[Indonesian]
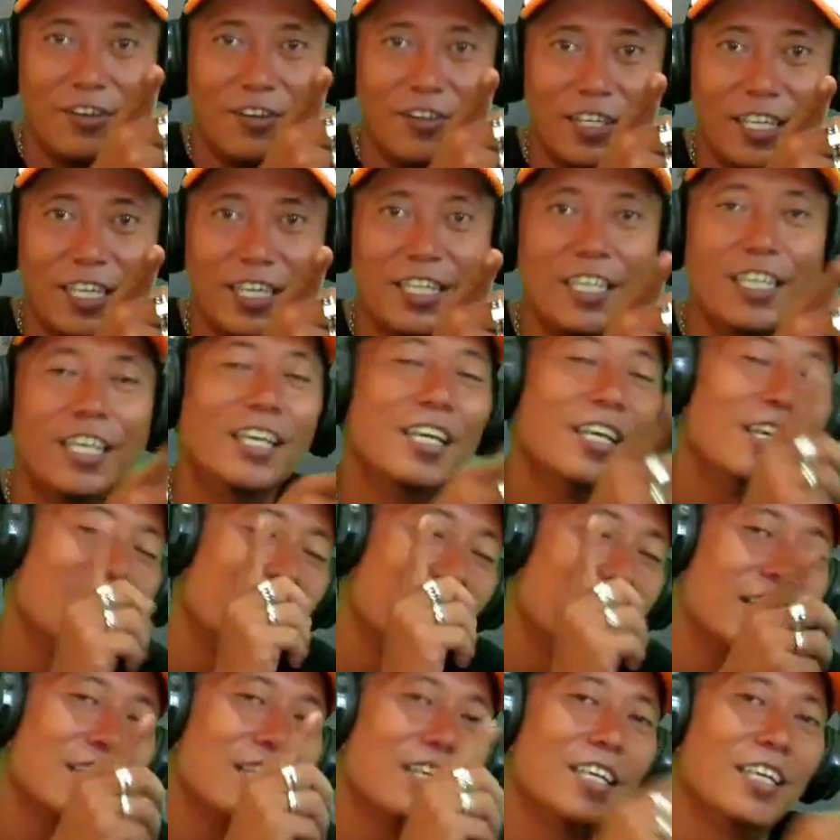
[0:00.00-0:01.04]
Oke,
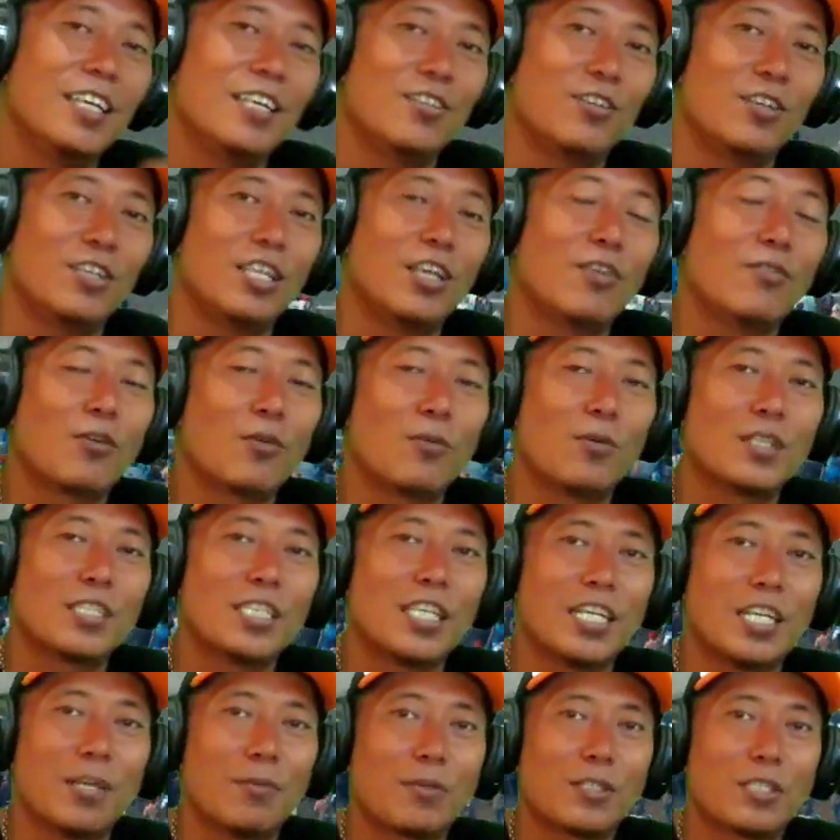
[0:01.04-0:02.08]
itu aja
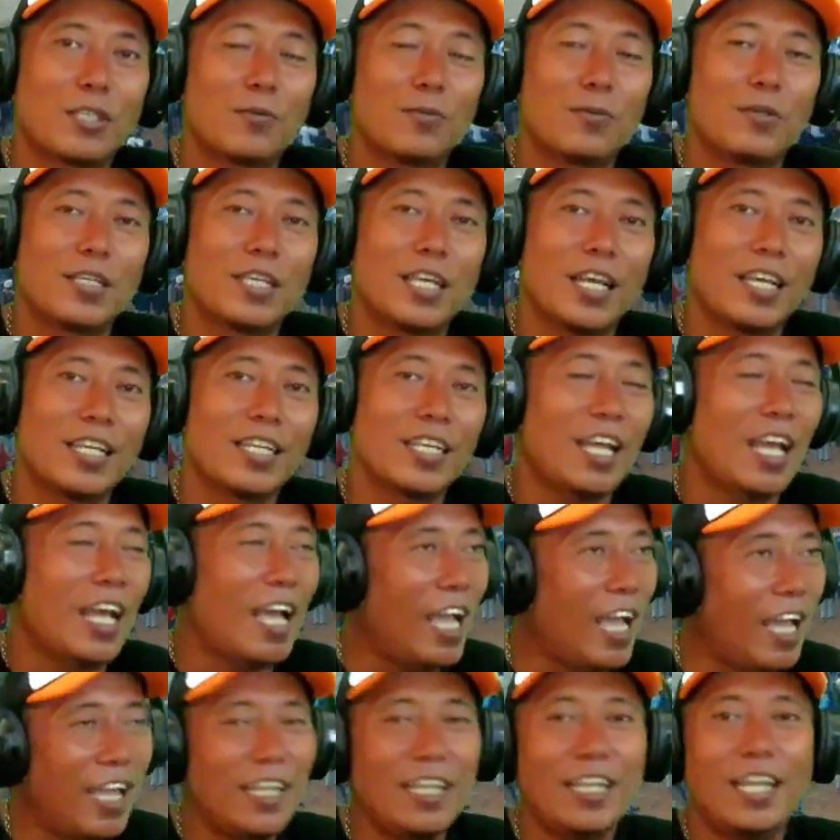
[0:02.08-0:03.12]
informasi yang dapat saya berikan.
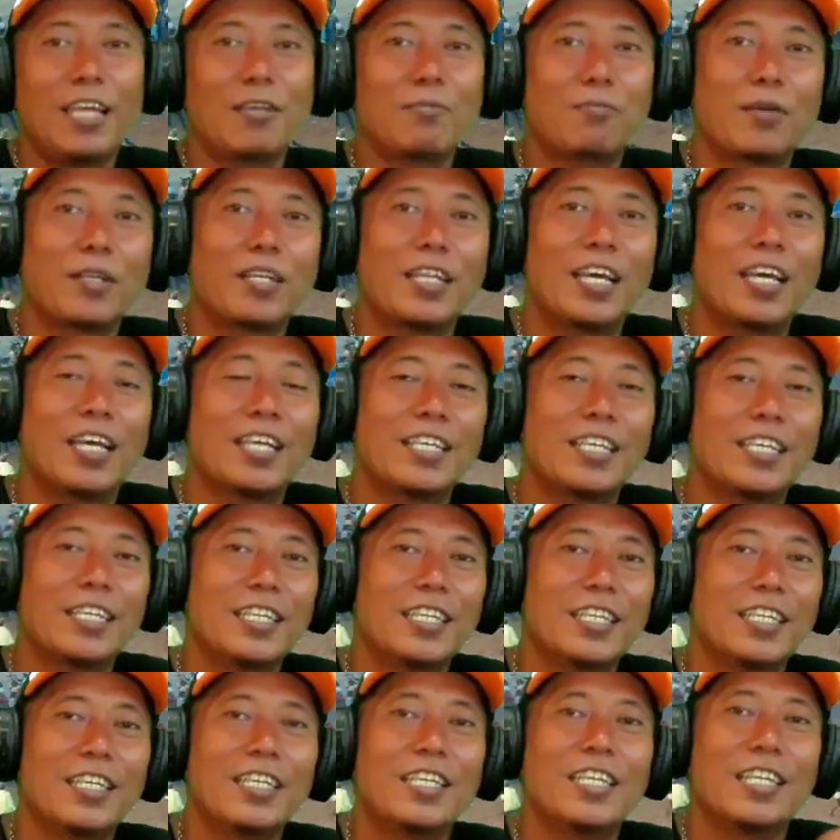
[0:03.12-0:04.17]
Highlight pada hari
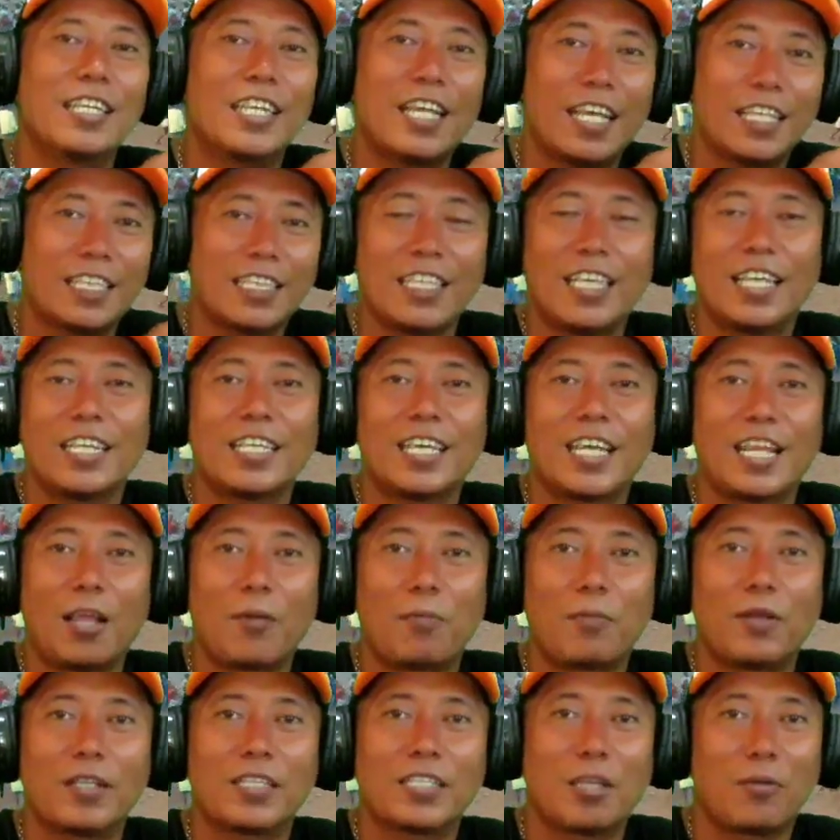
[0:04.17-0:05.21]
ini latihan
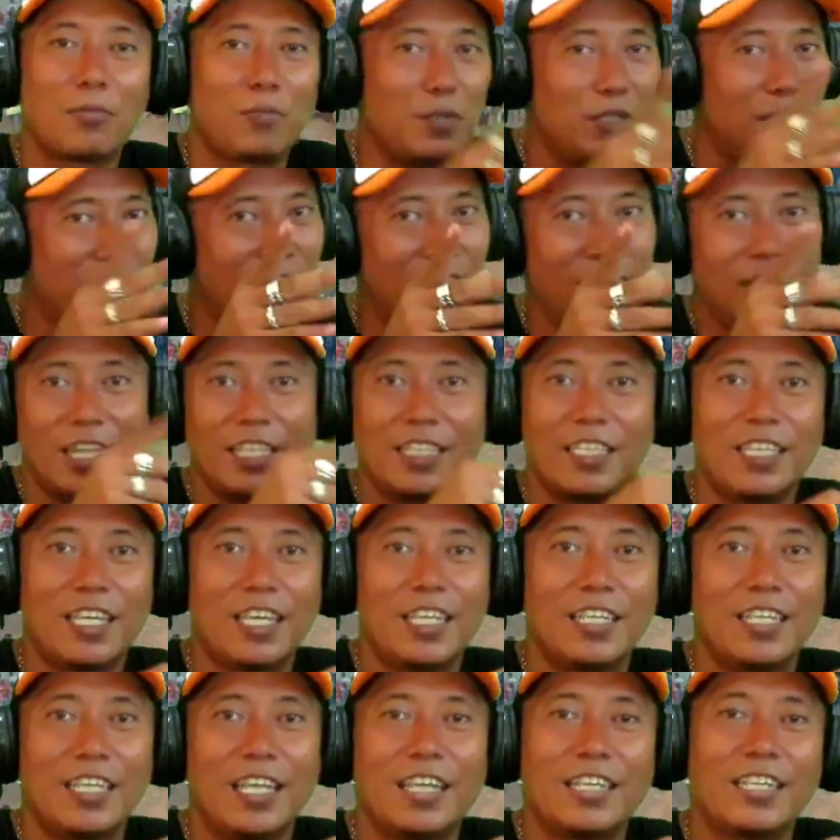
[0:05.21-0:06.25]
karapan sapi,
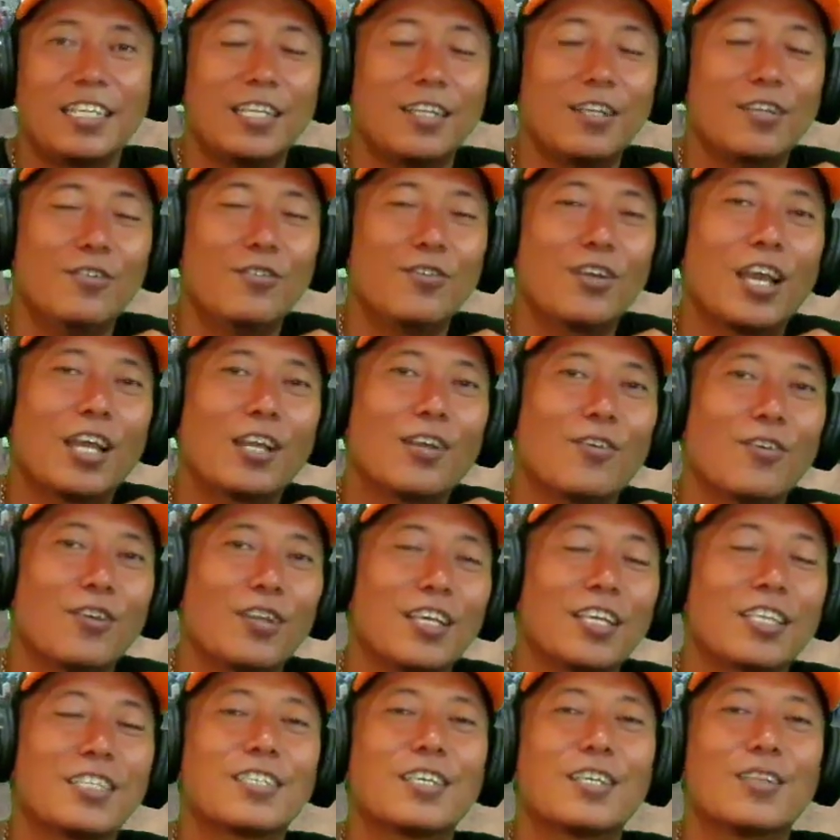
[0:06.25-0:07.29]
latihan yang dirindukan
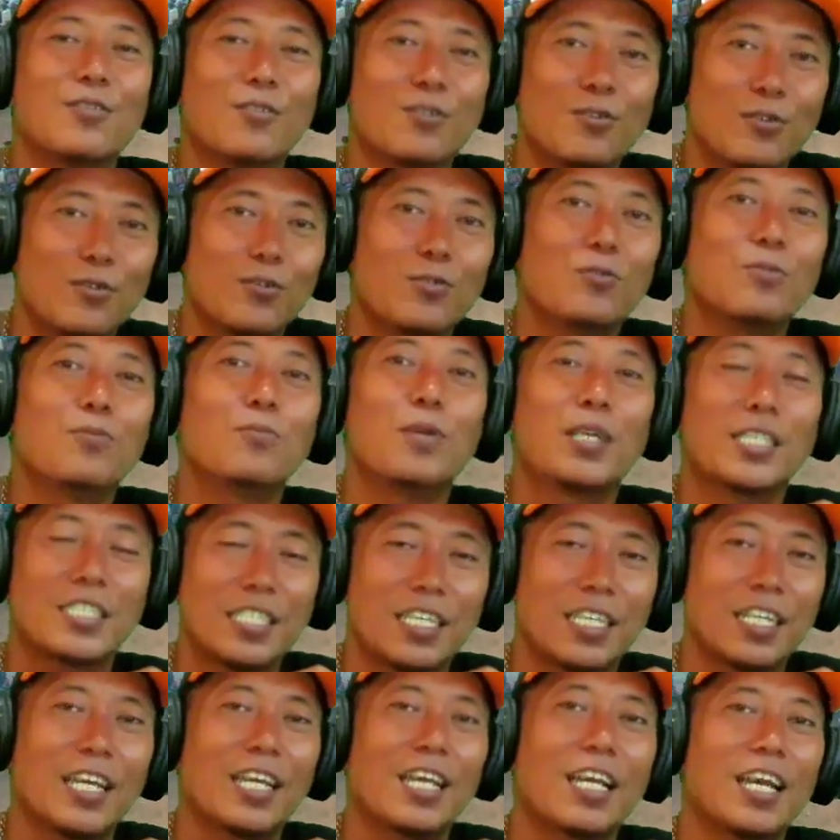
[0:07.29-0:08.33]
oleh seluruh
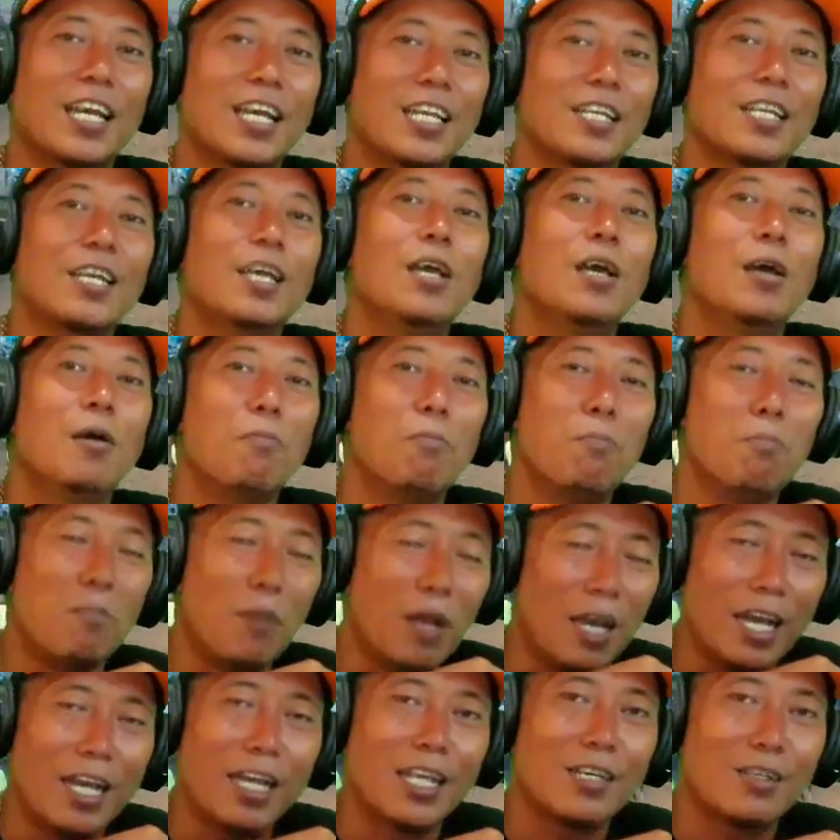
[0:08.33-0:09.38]
masyarakat
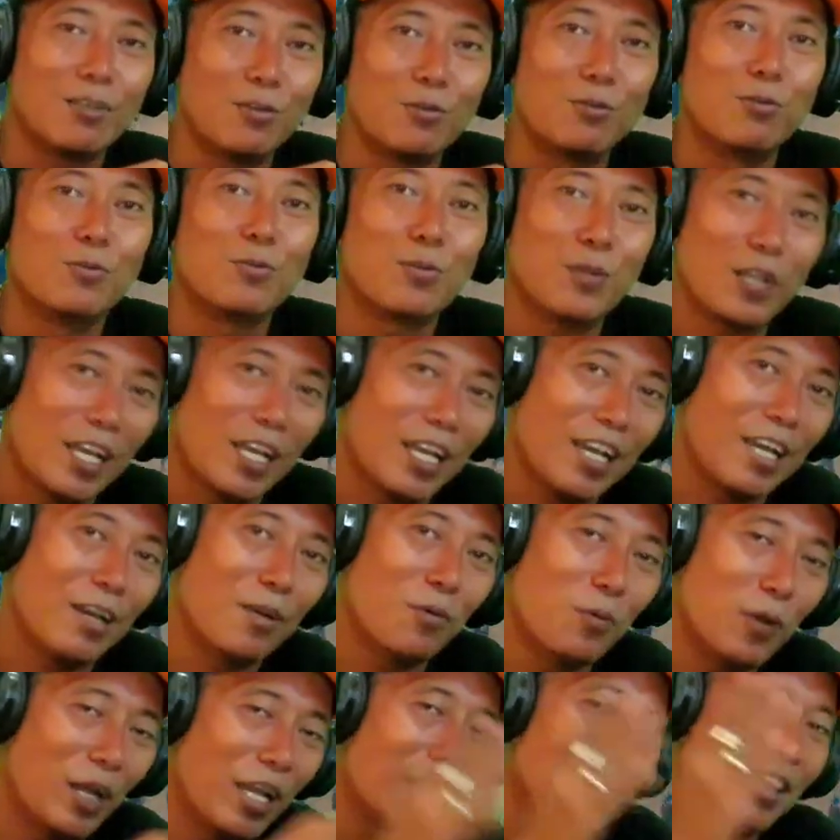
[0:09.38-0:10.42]
Madura.
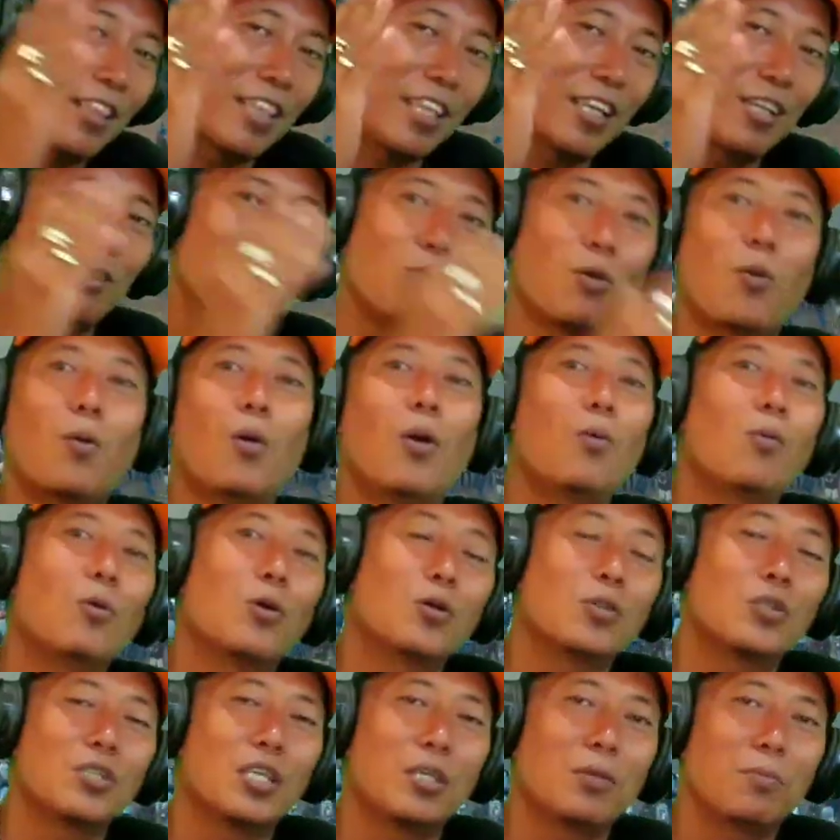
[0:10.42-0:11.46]
Well, thank you for
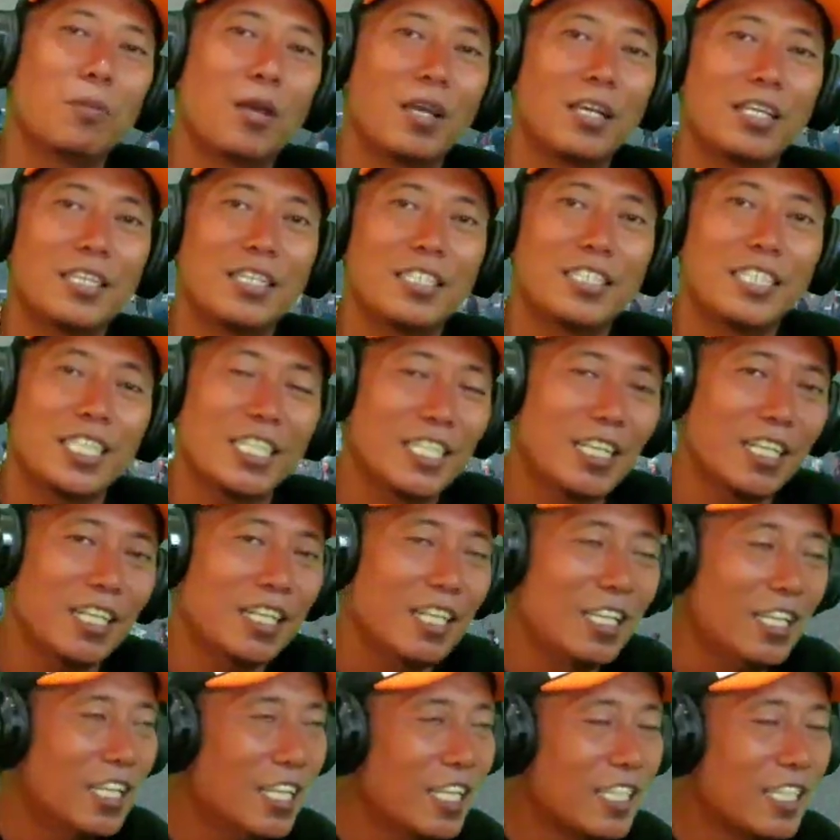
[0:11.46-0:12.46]
watching my channel.